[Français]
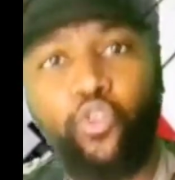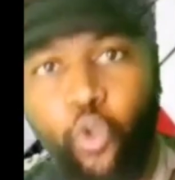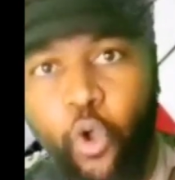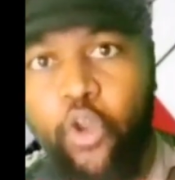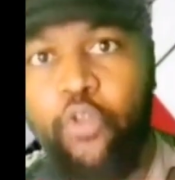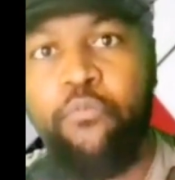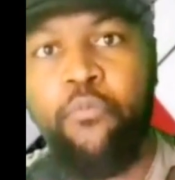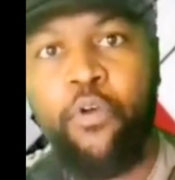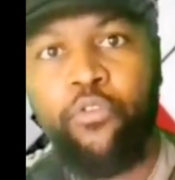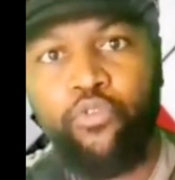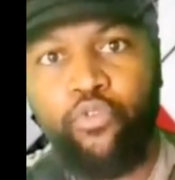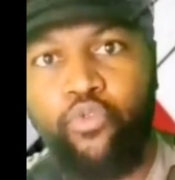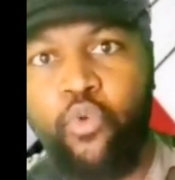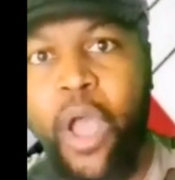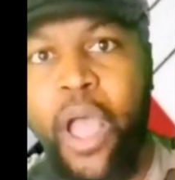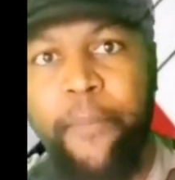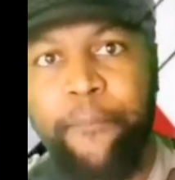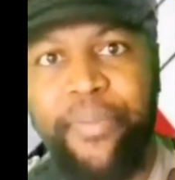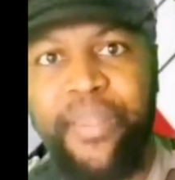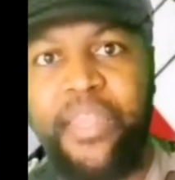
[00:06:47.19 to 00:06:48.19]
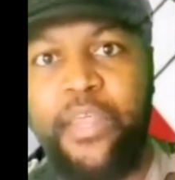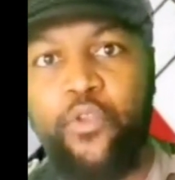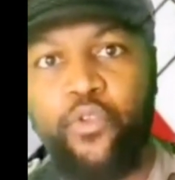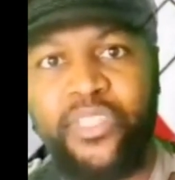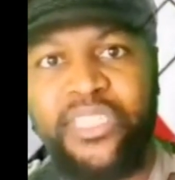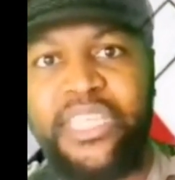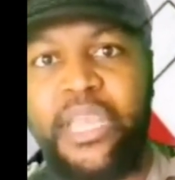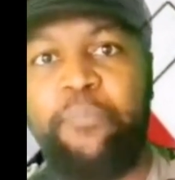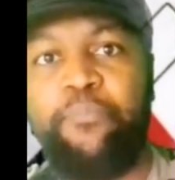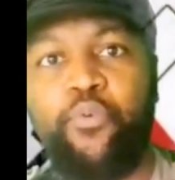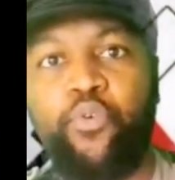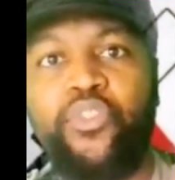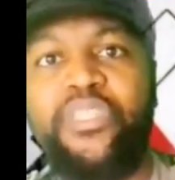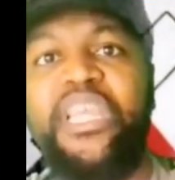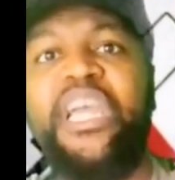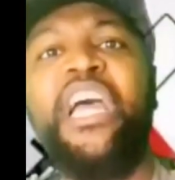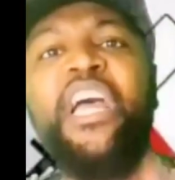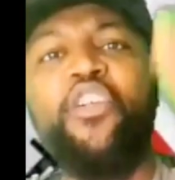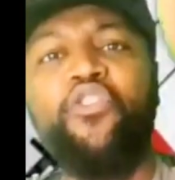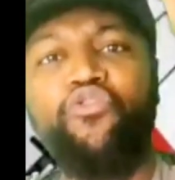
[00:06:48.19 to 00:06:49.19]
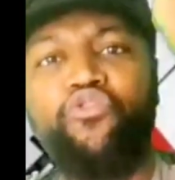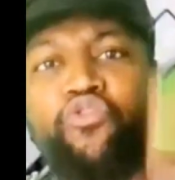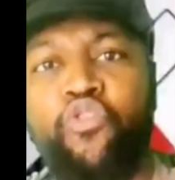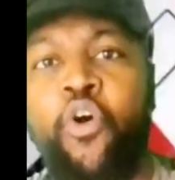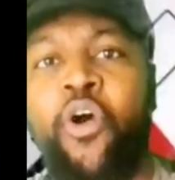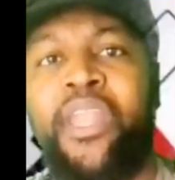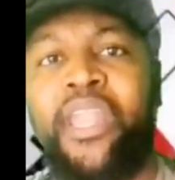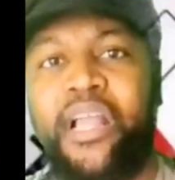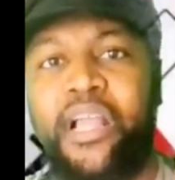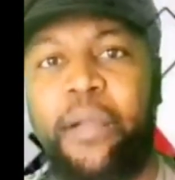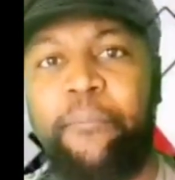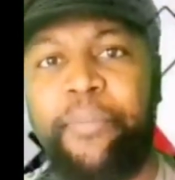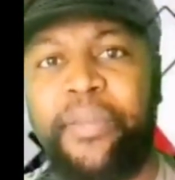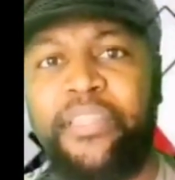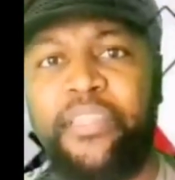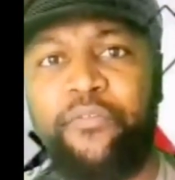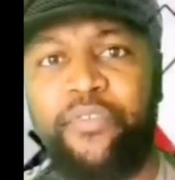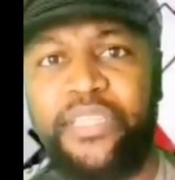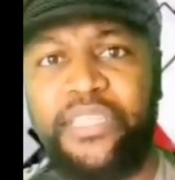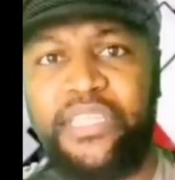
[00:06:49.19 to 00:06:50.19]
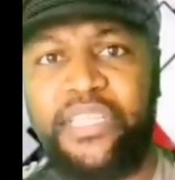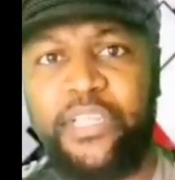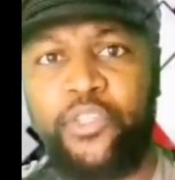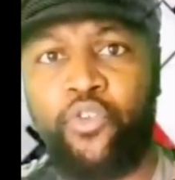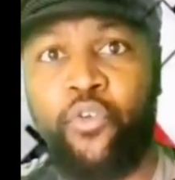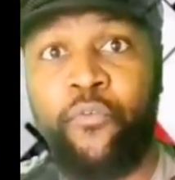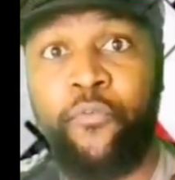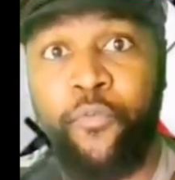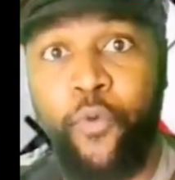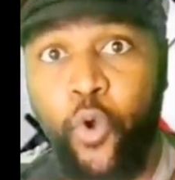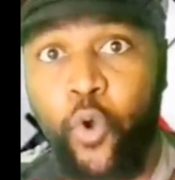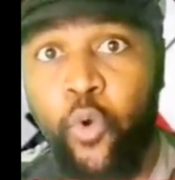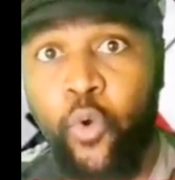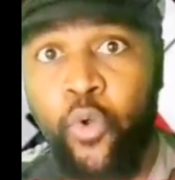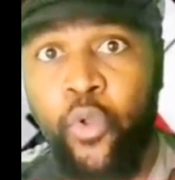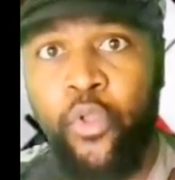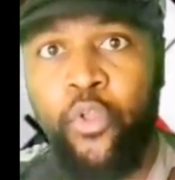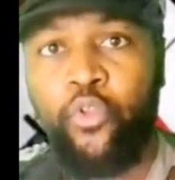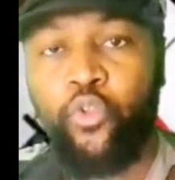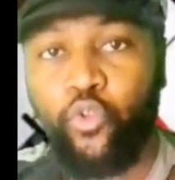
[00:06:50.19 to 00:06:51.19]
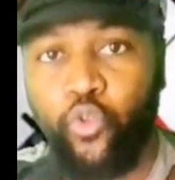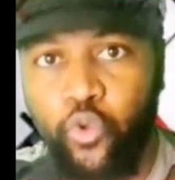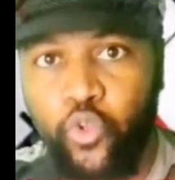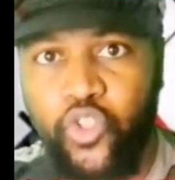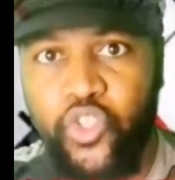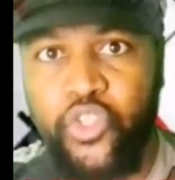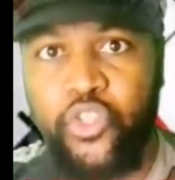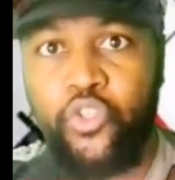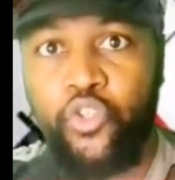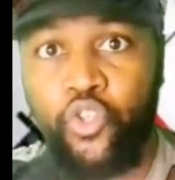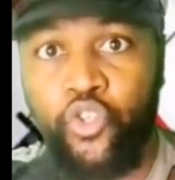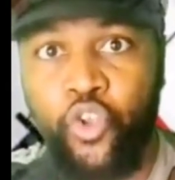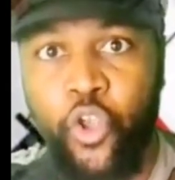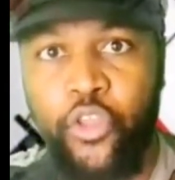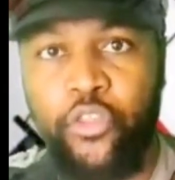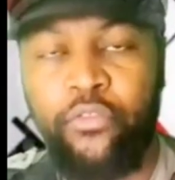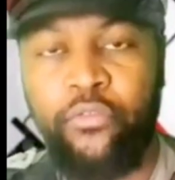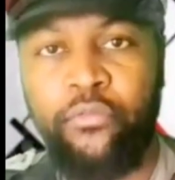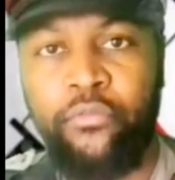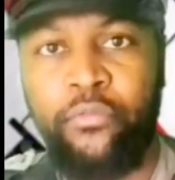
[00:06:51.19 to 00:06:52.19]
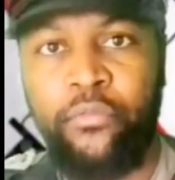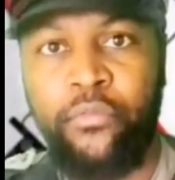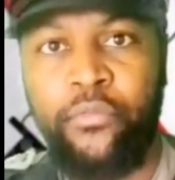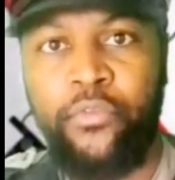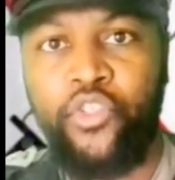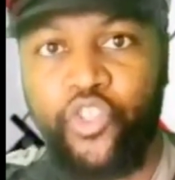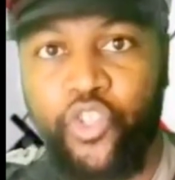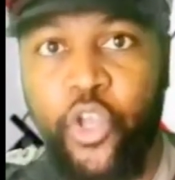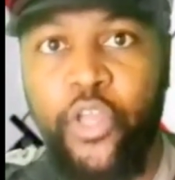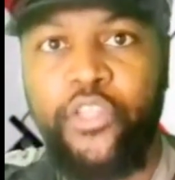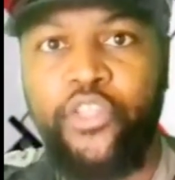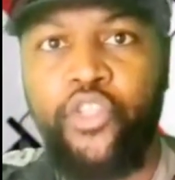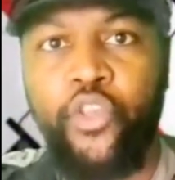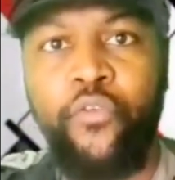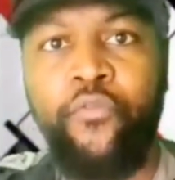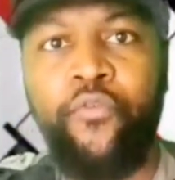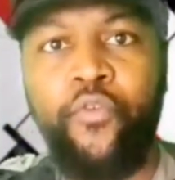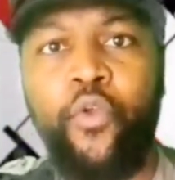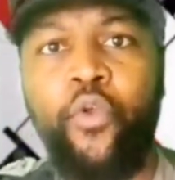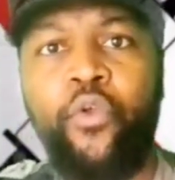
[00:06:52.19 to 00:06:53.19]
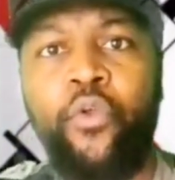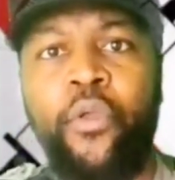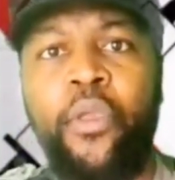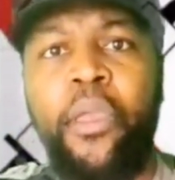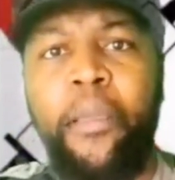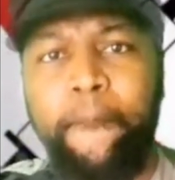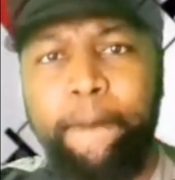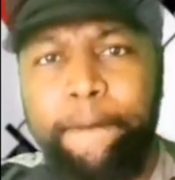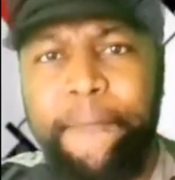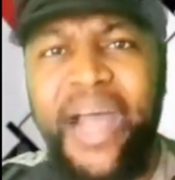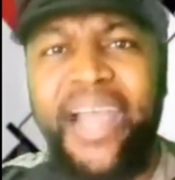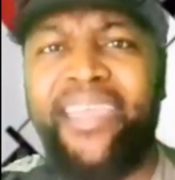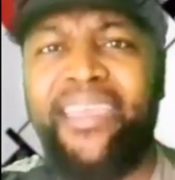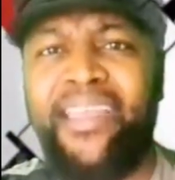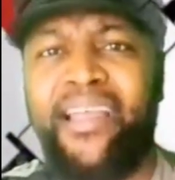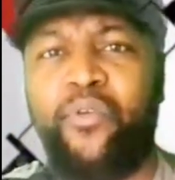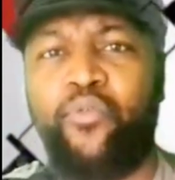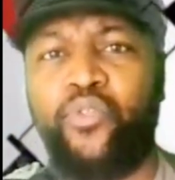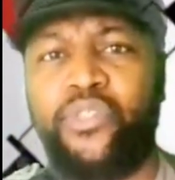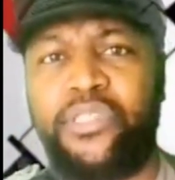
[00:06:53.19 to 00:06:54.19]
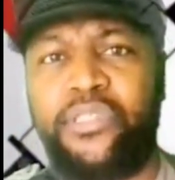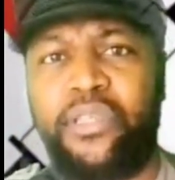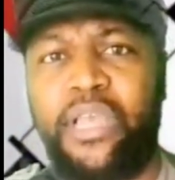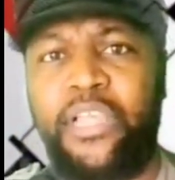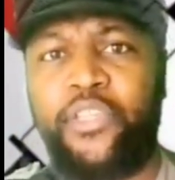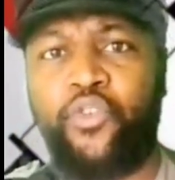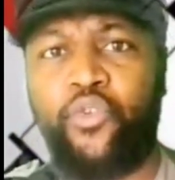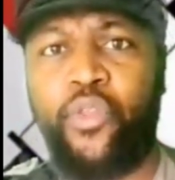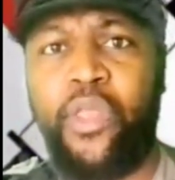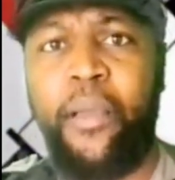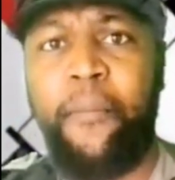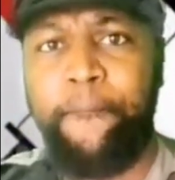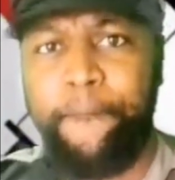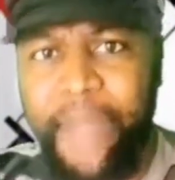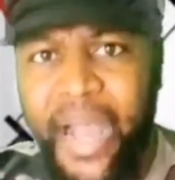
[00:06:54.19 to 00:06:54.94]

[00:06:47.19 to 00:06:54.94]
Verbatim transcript: tout le monde doit appeler le sien pour dire non à la campagne des vaccinations. Vous, tous jeunes, jeunes et vieux, barrez la route à ceux-là.